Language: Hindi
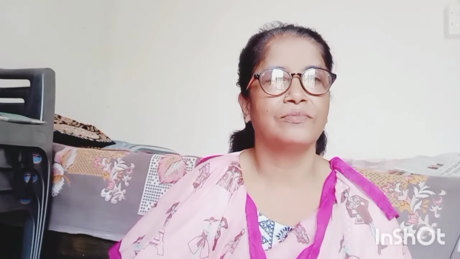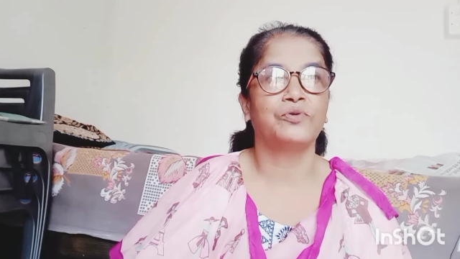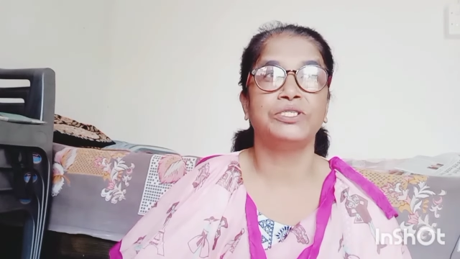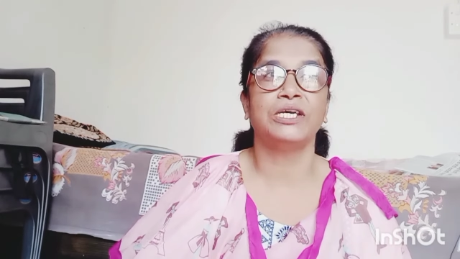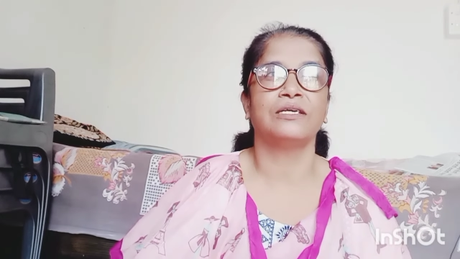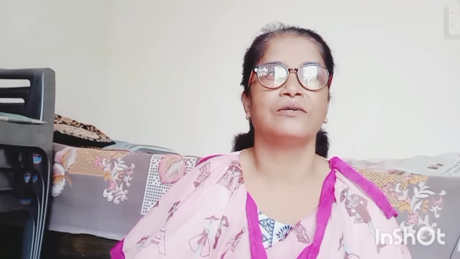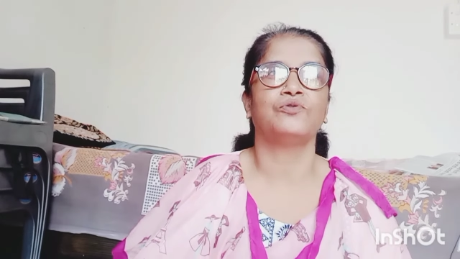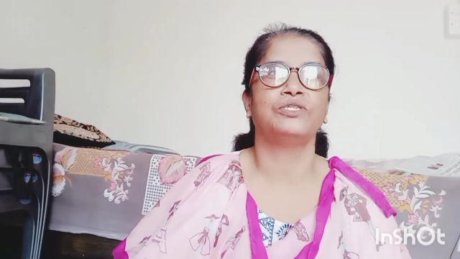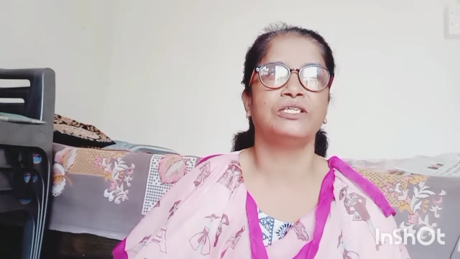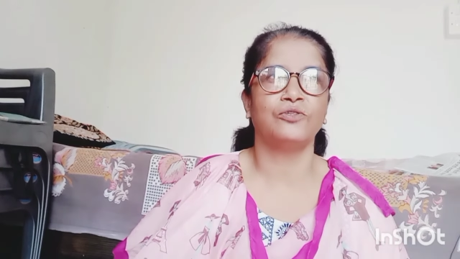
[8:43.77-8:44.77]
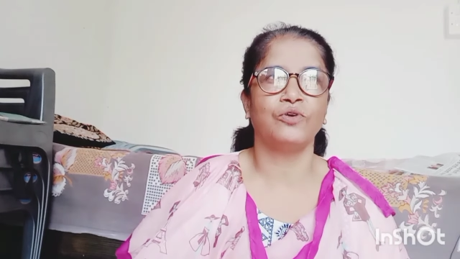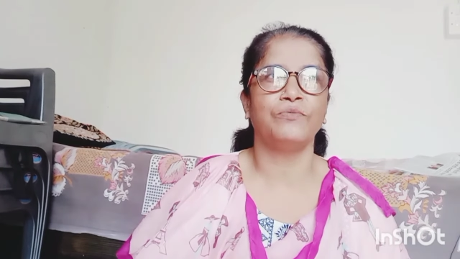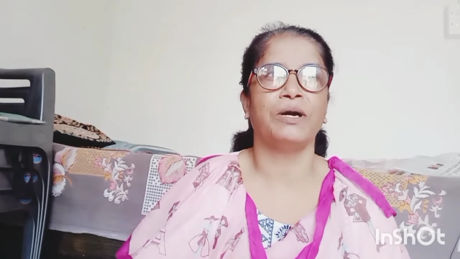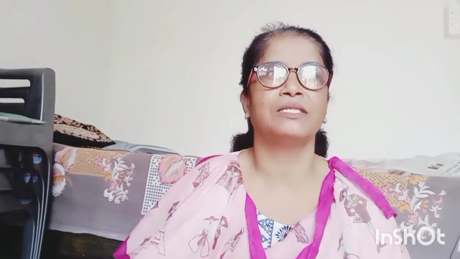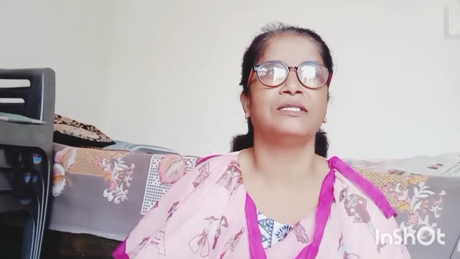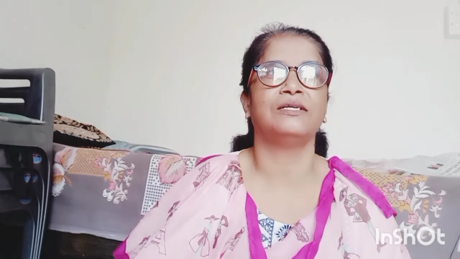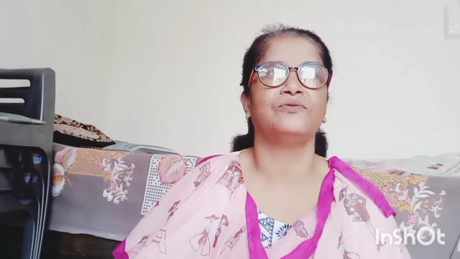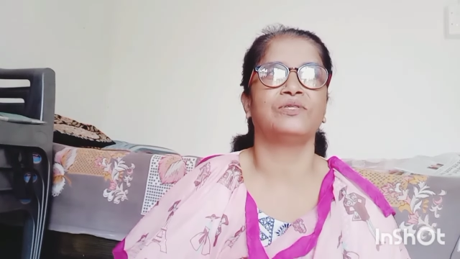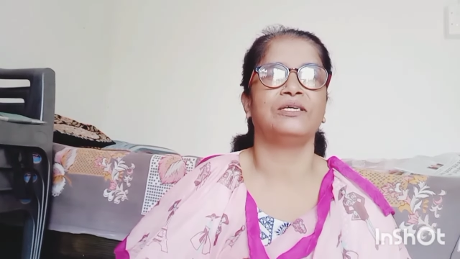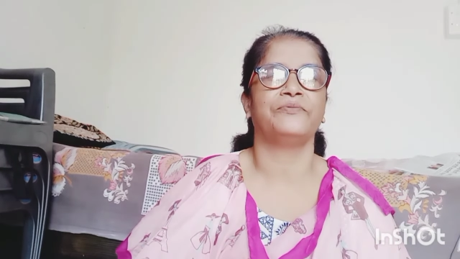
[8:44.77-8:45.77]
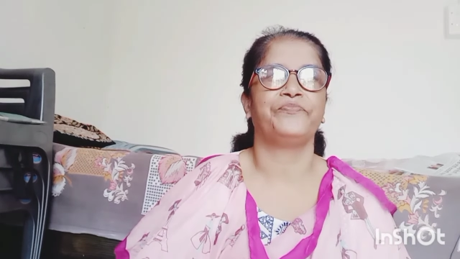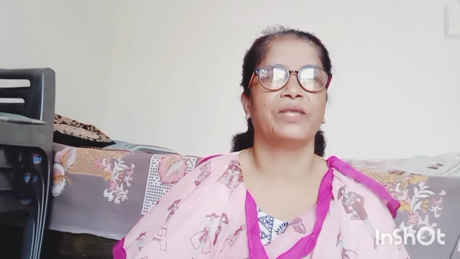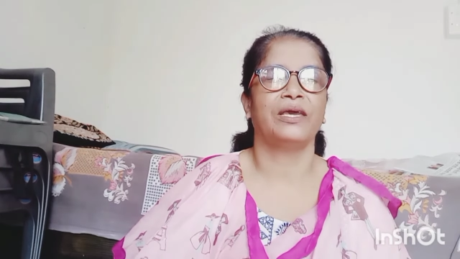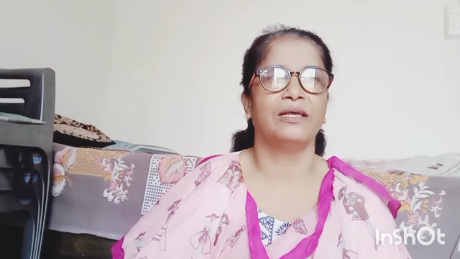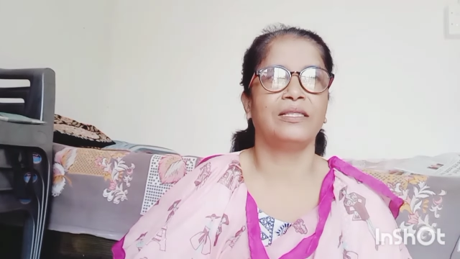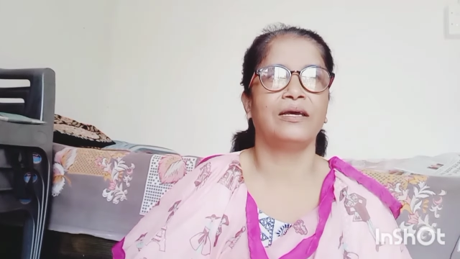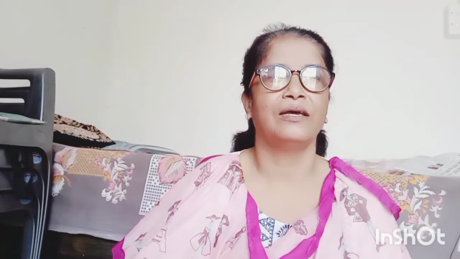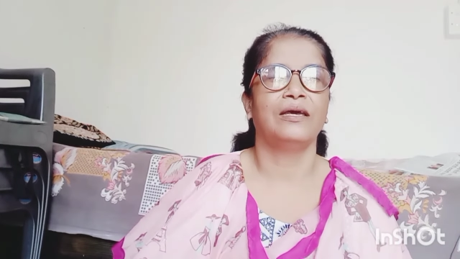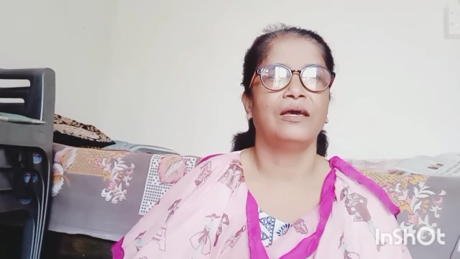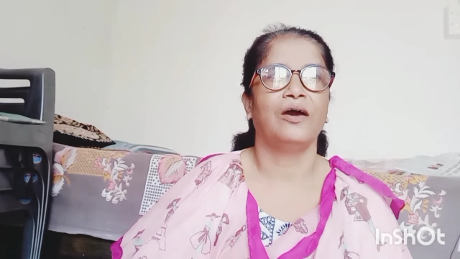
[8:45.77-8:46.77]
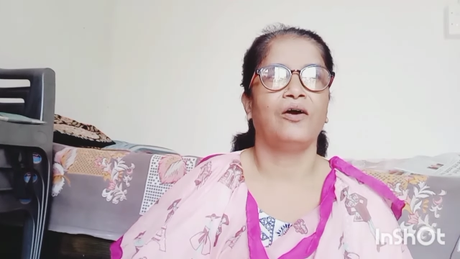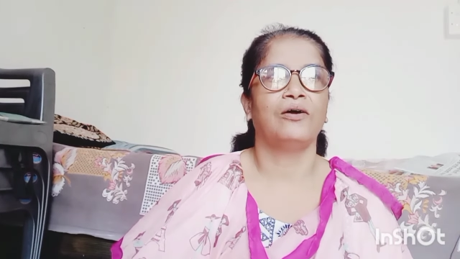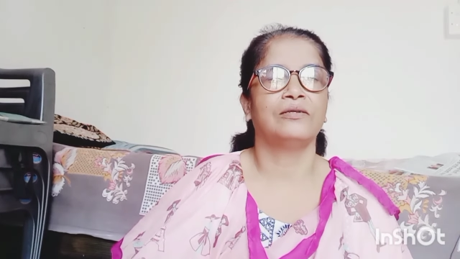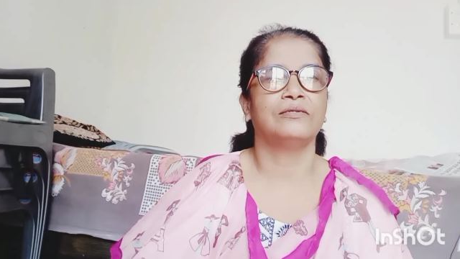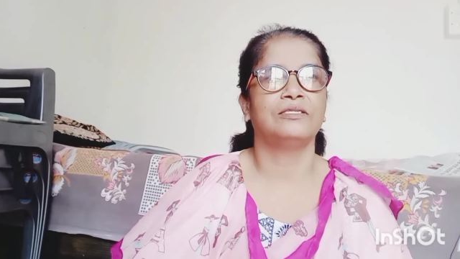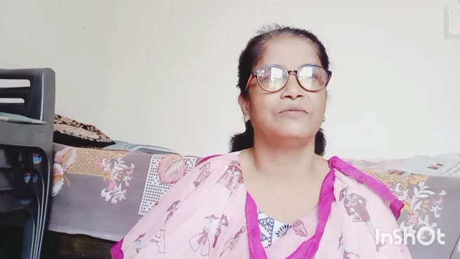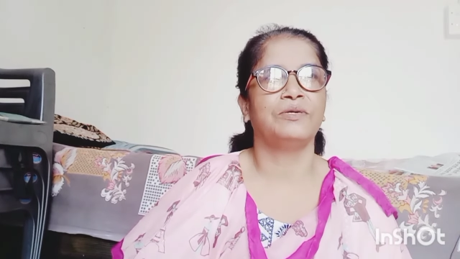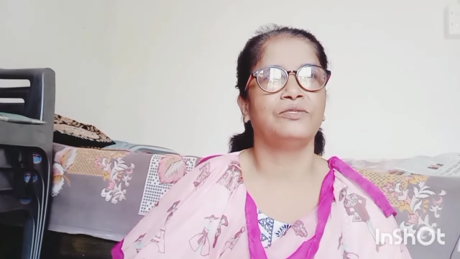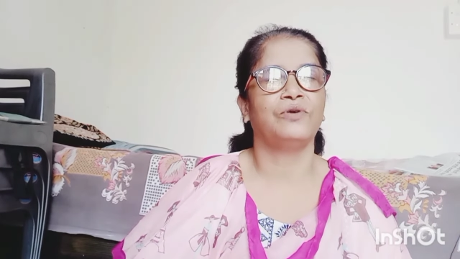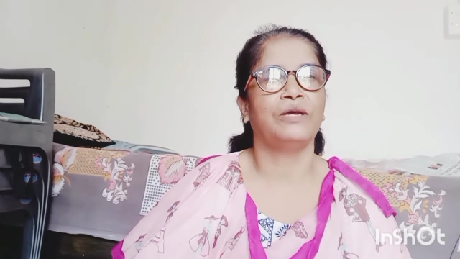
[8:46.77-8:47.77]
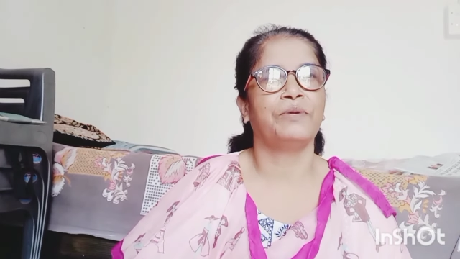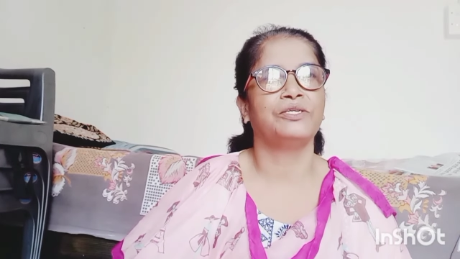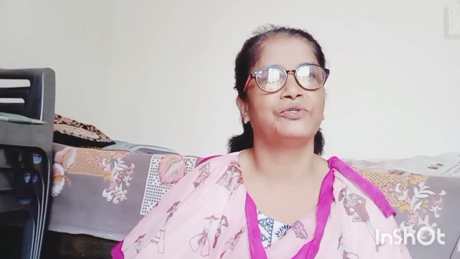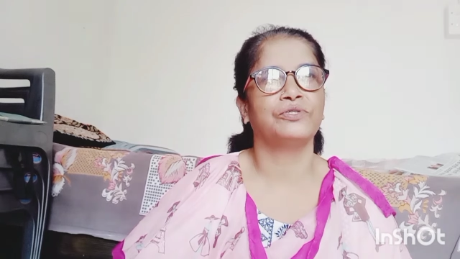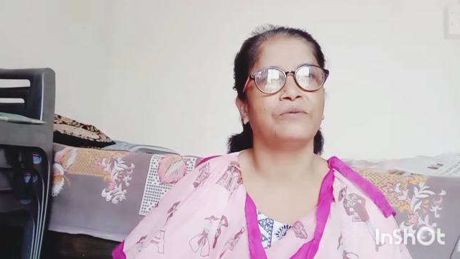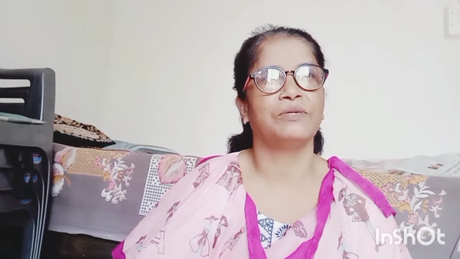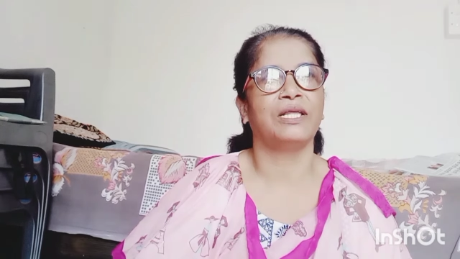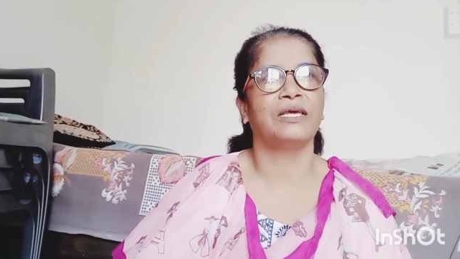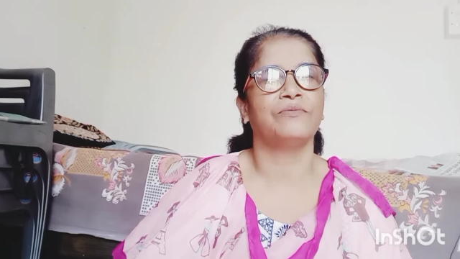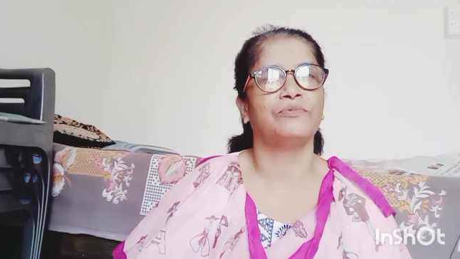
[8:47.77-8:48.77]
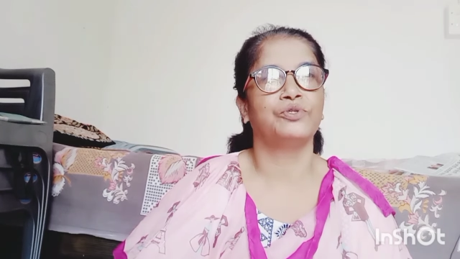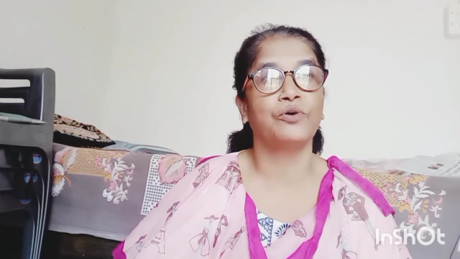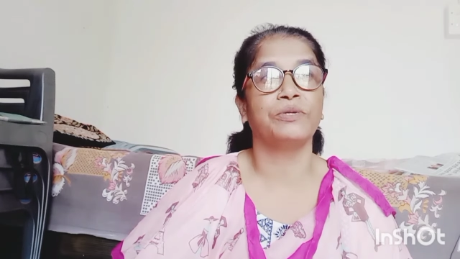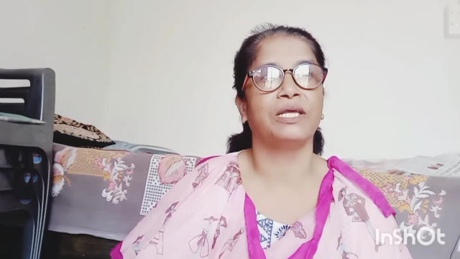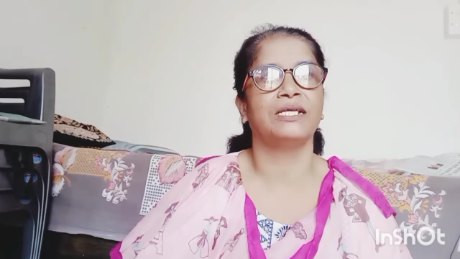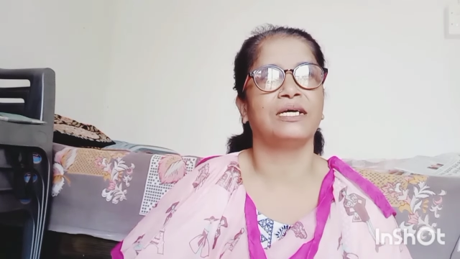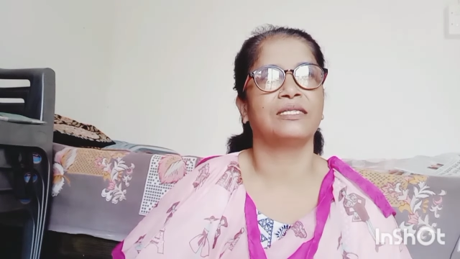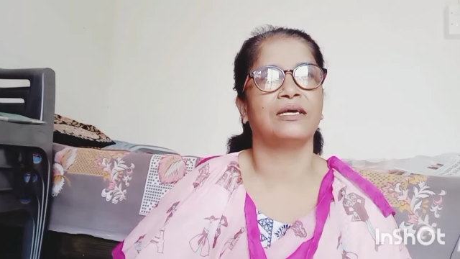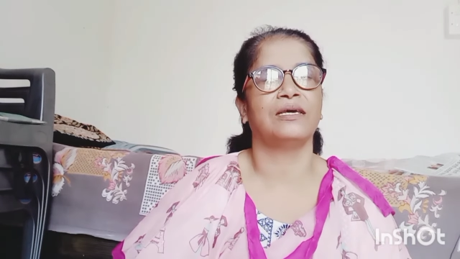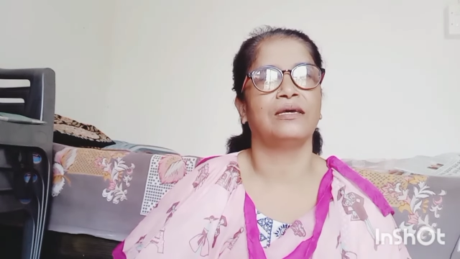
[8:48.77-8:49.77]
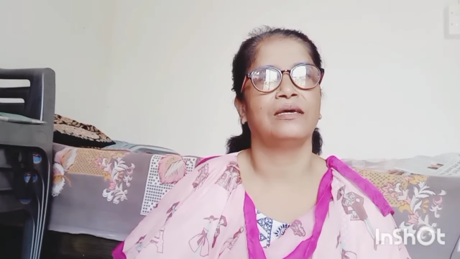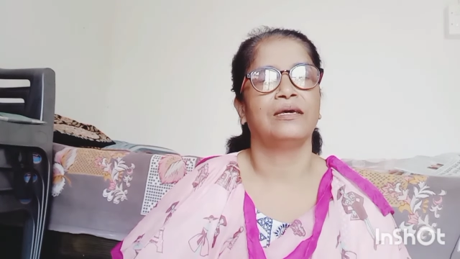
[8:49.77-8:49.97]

खुशियाँ खुशी की तो कोई बात ही नहीं होती है ना और इसमें जो है बड़े शौक से मनाया शौक मनाया जाता है